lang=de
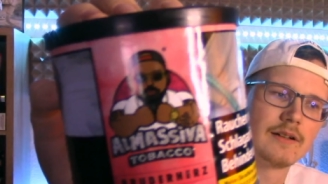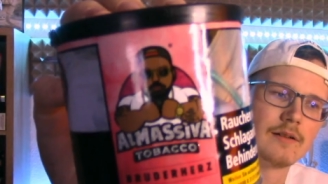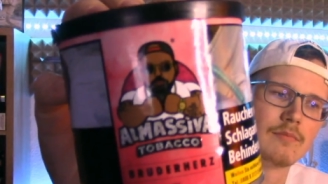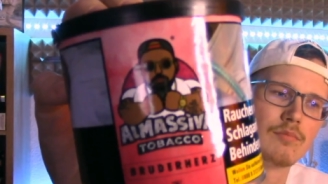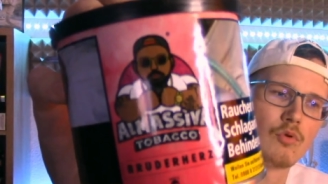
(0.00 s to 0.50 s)

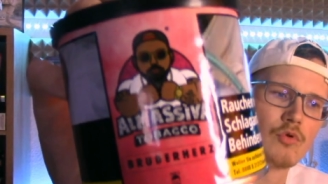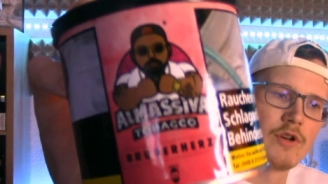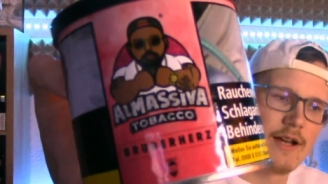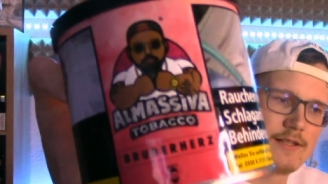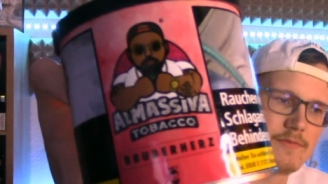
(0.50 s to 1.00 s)

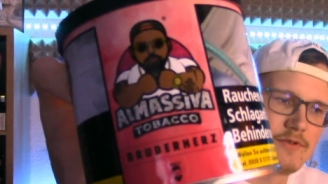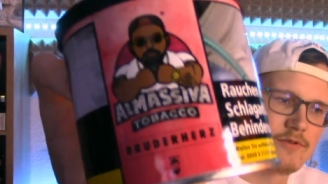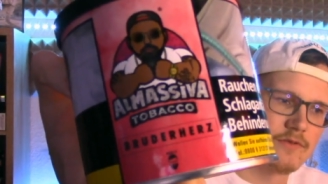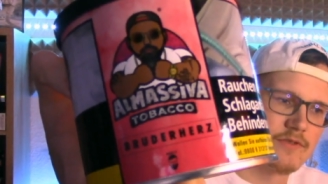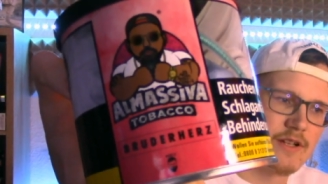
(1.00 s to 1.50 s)
Bruderherz
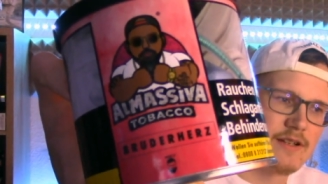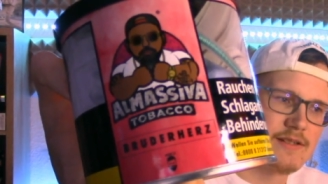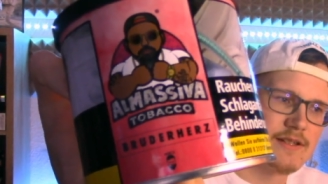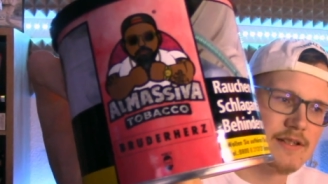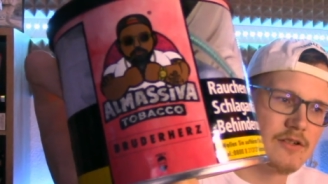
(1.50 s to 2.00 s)
besorgt, wie ihr hier
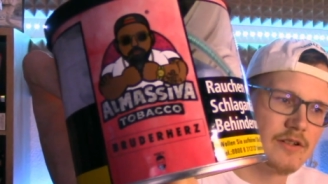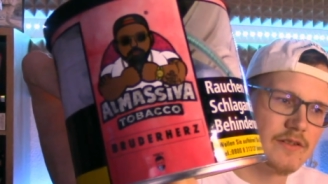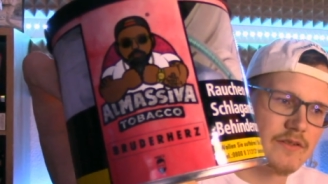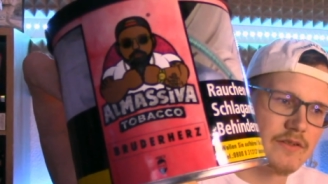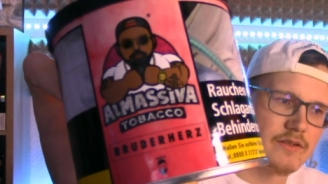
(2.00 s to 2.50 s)
sehen
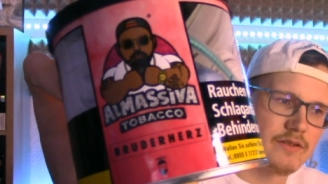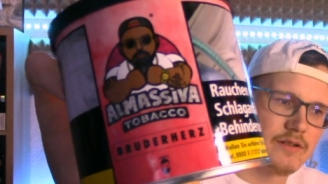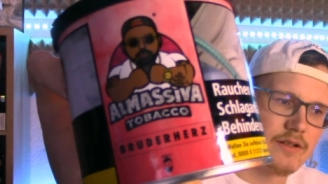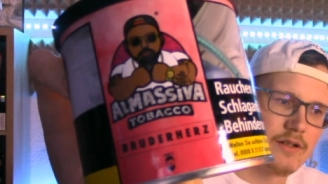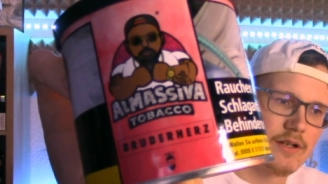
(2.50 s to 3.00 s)
könnt.
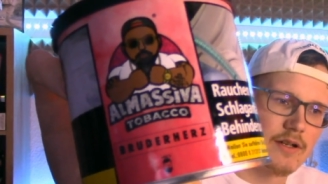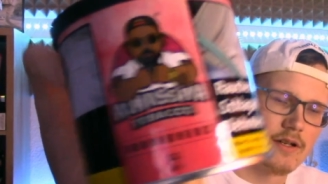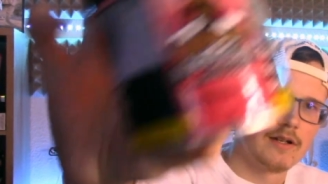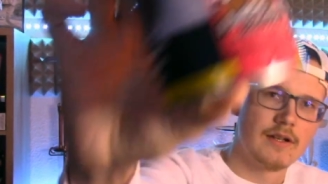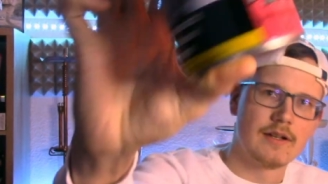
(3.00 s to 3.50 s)

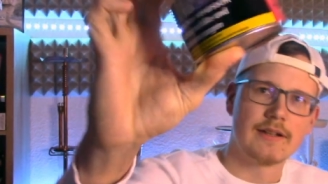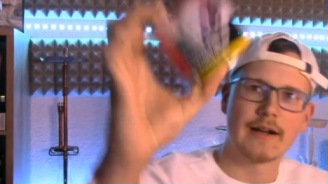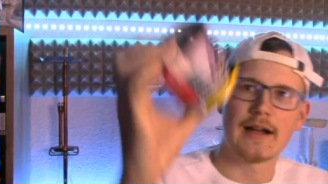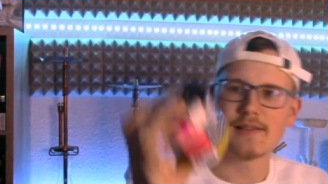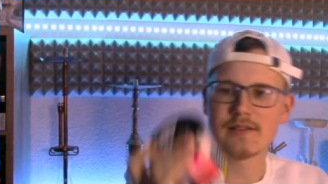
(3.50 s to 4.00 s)
Der
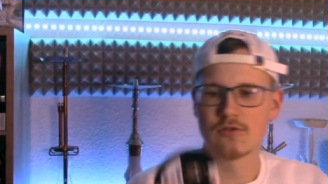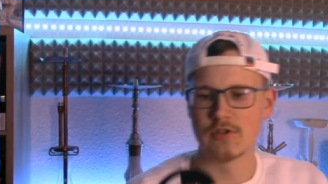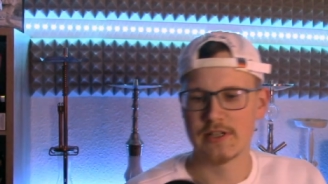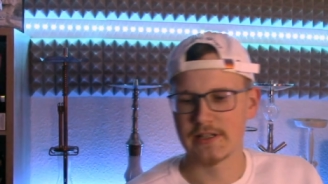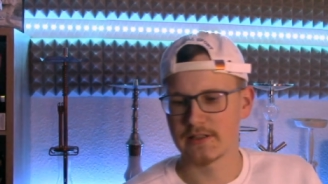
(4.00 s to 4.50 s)
ganze
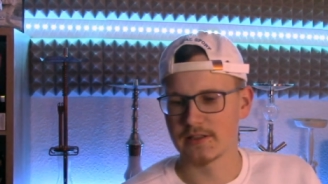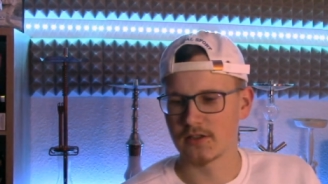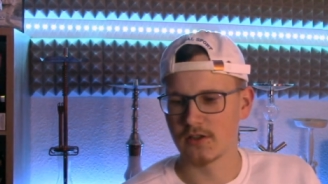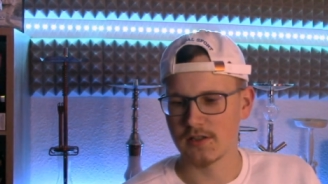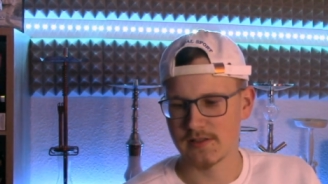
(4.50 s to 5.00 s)
Kollege
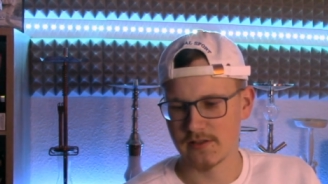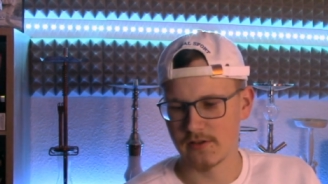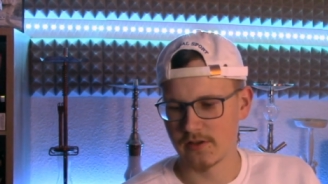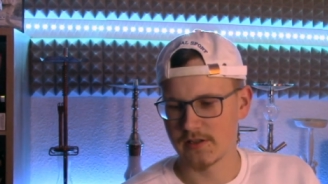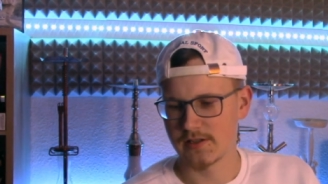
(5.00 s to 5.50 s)
kostet
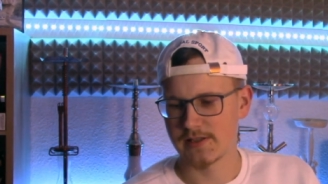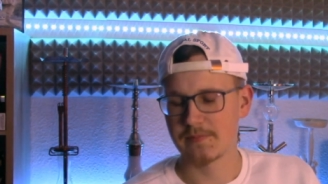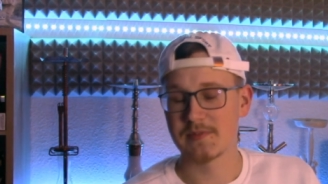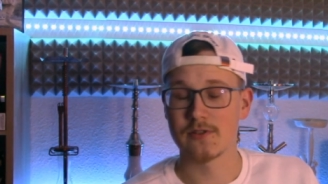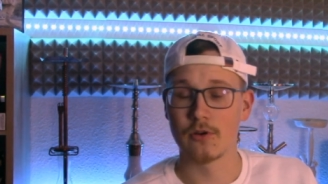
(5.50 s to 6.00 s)
euch
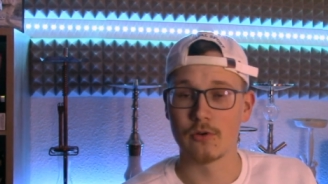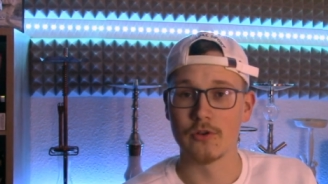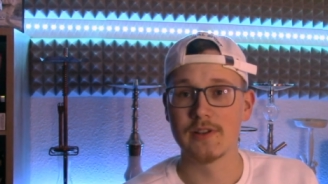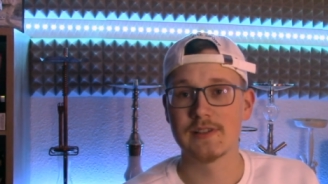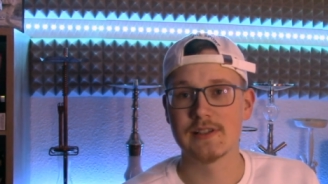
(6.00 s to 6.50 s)
17,90 Euro
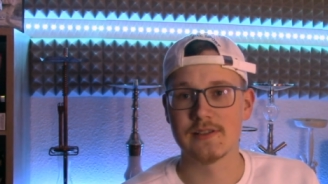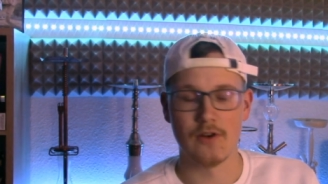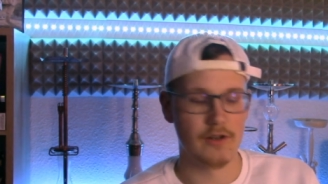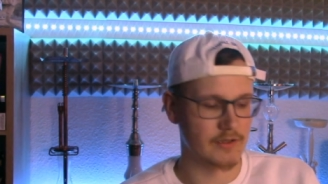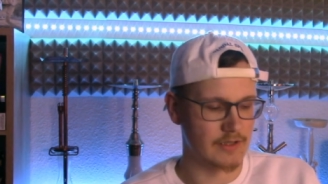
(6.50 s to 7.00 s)

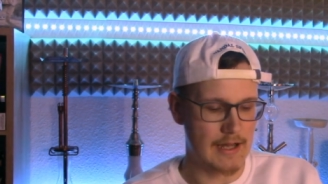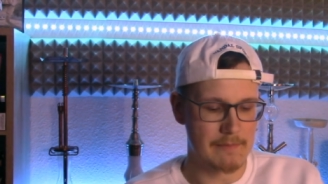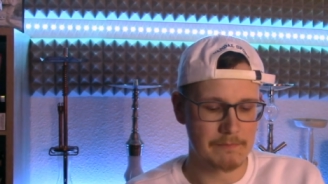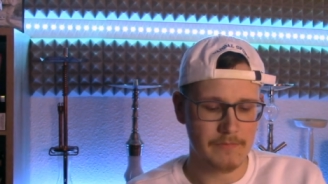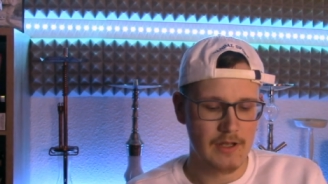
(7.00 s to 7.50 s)
200
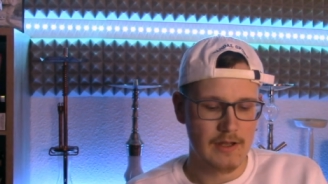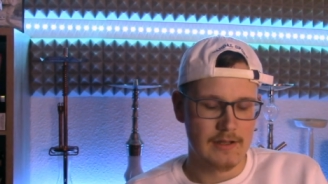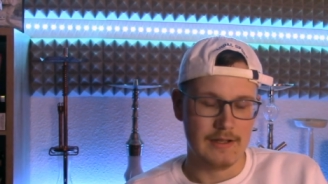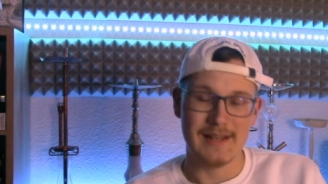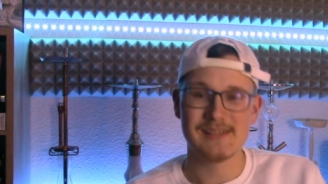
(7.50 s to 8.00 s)
Gramm.
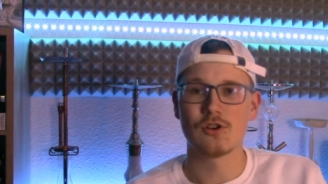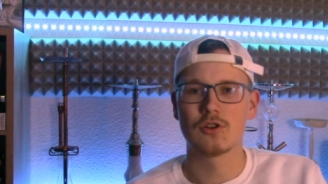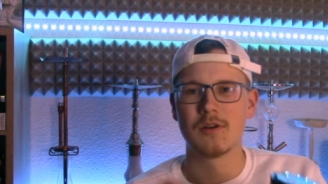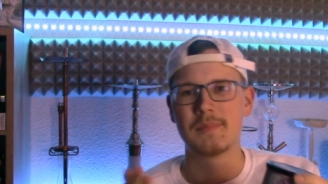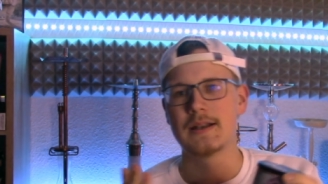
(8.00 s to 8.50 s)
Er ist noch
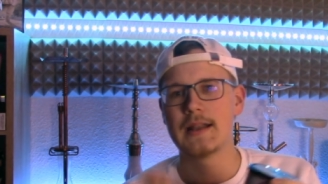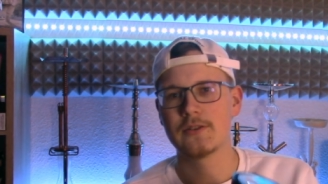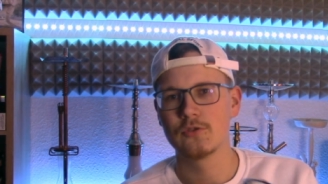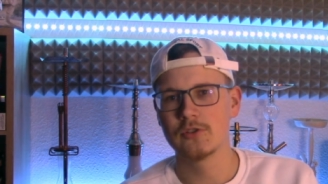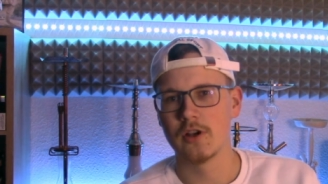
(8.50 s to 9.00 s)
komplett
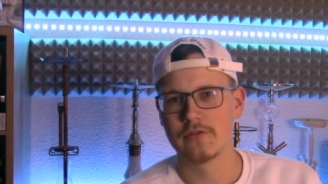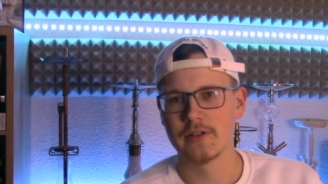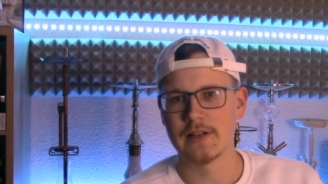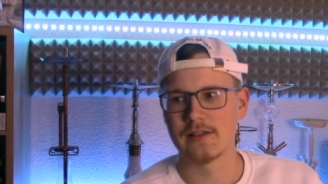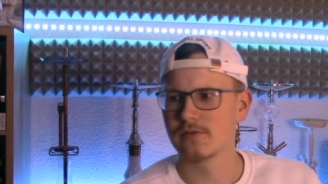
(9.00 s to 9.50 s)

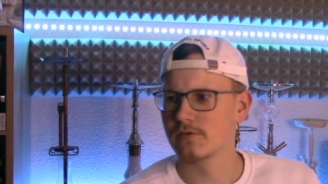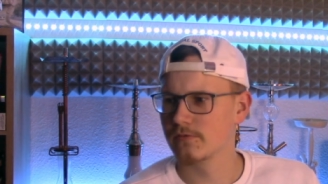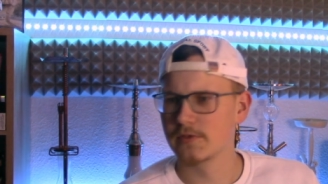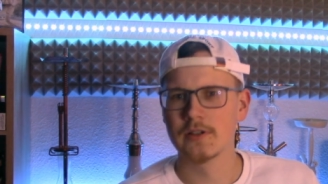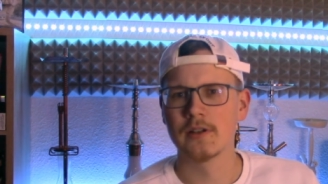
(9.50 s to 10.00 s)
ungeöffnet, also
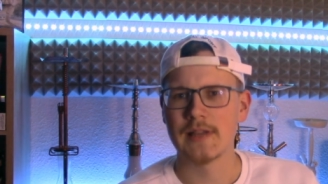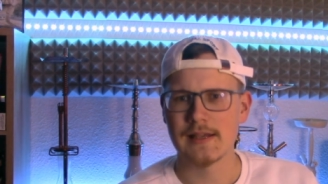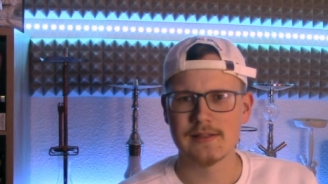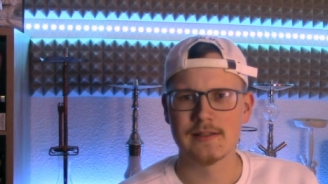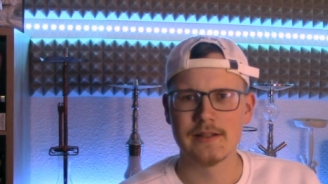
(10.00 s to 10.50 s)
wir
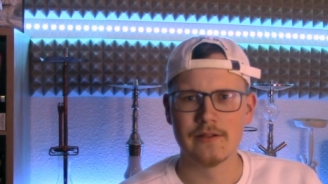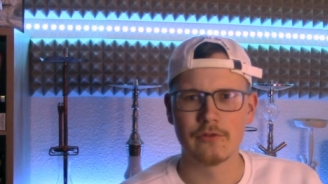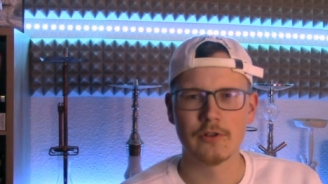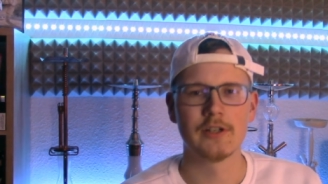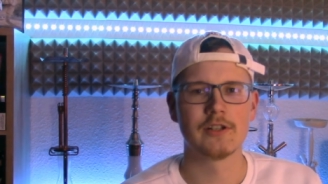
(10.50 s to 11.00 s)
testen den hier
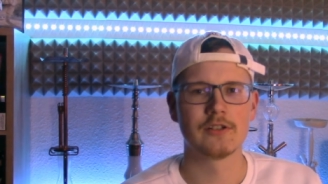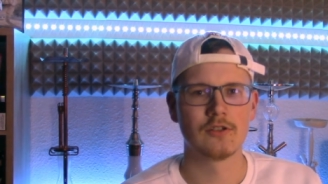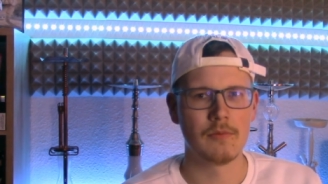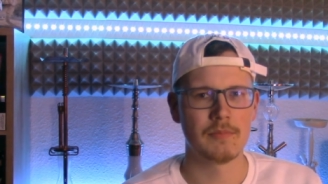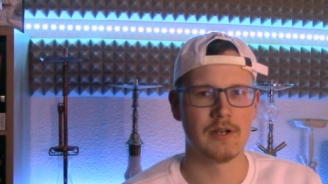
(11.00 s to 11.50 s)
wirklich
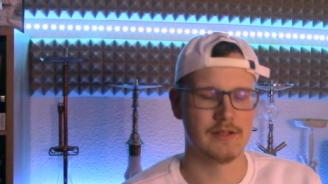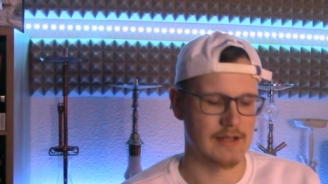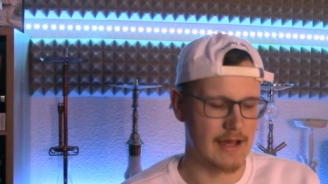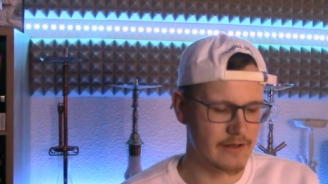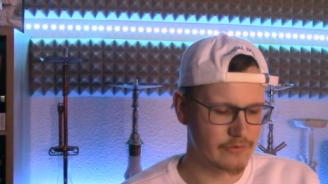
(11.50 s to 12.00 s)
komplett
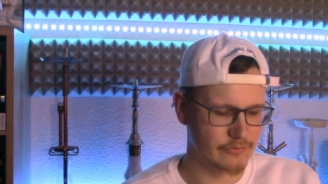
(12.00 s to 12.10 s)
live.